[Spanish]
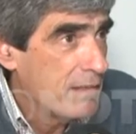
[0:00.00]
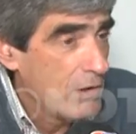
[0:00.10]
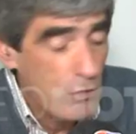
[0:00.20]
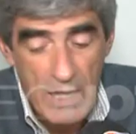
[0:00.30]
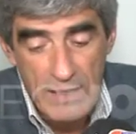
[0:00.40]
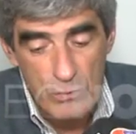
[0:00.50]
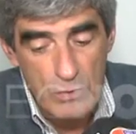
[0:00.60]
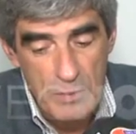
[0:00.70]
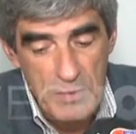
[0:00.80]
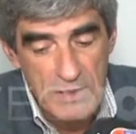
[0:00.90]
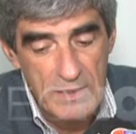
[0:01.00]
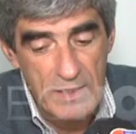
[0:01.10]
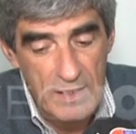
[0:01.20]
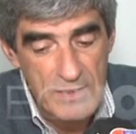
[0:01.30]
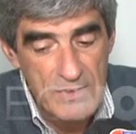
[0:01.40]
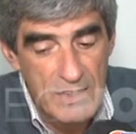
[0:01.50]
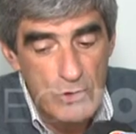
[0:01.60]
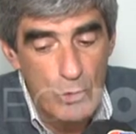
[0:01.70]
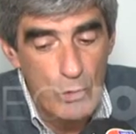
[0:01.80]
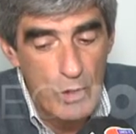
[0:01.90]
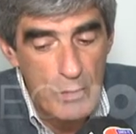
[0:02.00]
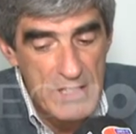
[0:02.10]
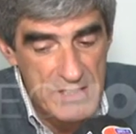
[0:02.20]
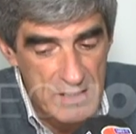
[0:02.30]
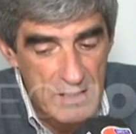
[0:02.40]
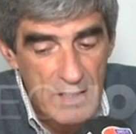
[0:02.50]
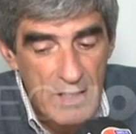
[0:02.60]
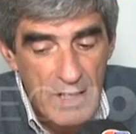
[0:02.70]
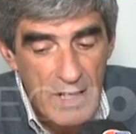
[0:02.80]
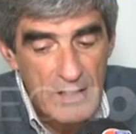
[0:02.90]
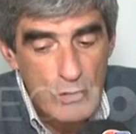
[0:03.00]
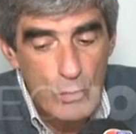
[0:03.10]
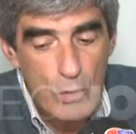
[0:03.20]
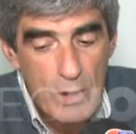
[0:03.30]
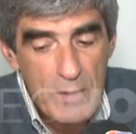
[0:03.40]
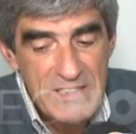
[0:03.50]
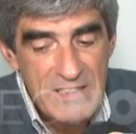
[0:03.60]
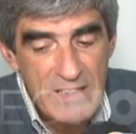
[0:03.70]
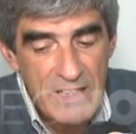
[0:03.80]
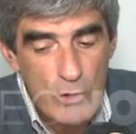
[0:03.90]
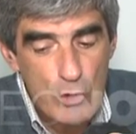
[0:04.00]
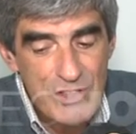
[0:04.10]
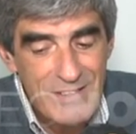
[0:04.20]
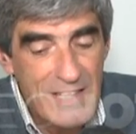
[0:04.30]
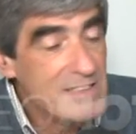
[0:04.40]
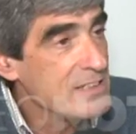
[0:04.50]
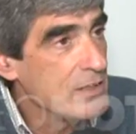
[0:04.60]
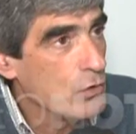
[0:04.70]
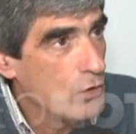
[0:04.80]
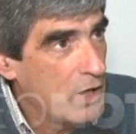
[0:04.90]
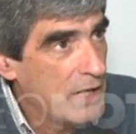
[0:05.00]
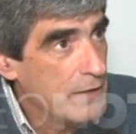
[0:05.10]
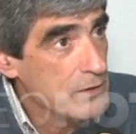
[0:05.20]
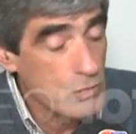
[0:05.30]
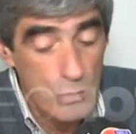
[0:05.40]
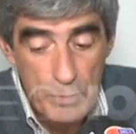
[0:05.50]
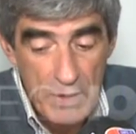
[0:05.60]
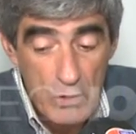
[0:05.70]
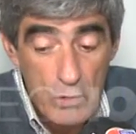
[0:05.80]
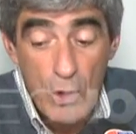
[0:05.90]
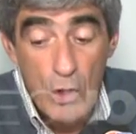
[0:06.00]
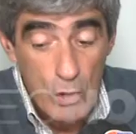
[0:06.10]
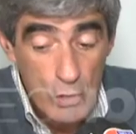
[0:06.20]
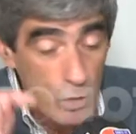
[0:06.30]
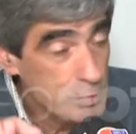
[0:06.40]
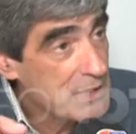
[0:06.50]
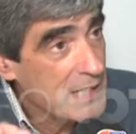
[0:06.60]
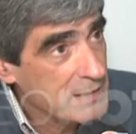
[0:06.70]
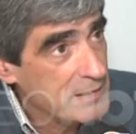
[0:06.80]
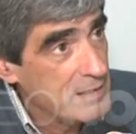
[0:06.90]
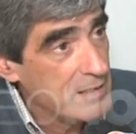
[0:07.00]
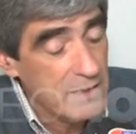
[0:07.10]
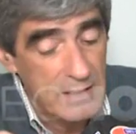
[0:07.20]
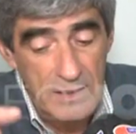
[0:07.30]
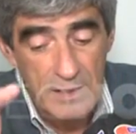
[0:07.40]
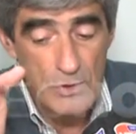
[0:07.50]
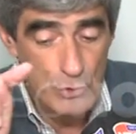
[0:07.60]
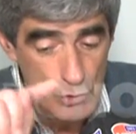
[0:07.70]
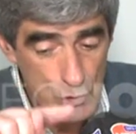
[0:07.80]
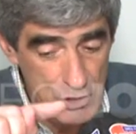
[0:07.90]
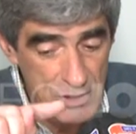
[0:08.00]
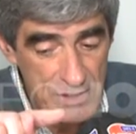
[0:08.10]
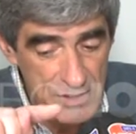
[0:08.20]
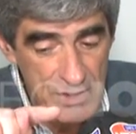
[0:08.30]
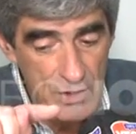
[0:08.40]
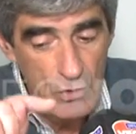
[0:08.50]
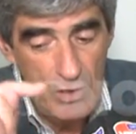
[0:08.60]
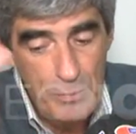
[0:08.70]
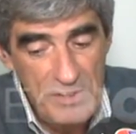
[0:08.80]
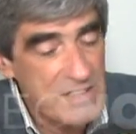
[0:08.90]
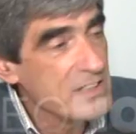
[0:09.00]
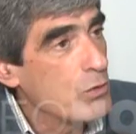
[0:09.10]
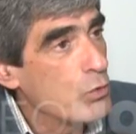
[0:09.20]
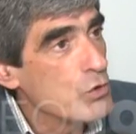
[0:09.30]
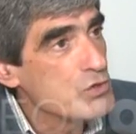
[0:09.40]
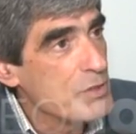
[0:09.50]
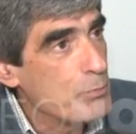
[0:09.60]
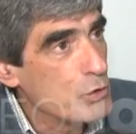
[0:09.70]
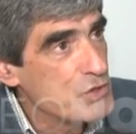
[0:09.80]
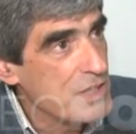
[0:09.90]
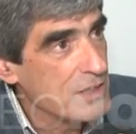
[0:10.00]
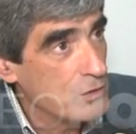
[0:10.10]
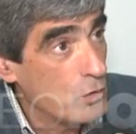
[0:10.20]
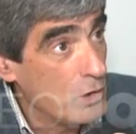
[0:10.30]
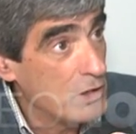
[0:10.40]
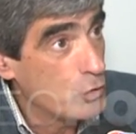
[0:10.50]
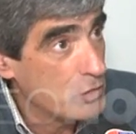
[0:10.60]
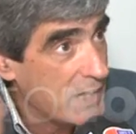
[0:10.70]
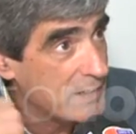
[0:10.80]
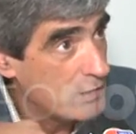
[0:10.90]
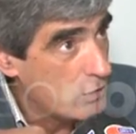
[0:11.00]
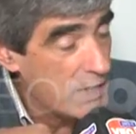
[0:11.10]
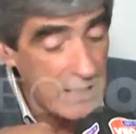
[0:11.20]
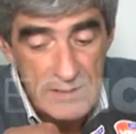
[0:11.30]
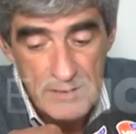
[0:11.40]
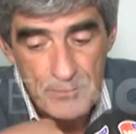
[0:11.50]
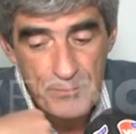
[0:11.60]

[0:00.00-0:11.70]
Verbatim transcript: de locales justamente, que es Aristóbulo del Valle. Aristóbulo del Valle tiene 85 locales desocupados. No obstante, esos 85 representan un 11% del total de locales.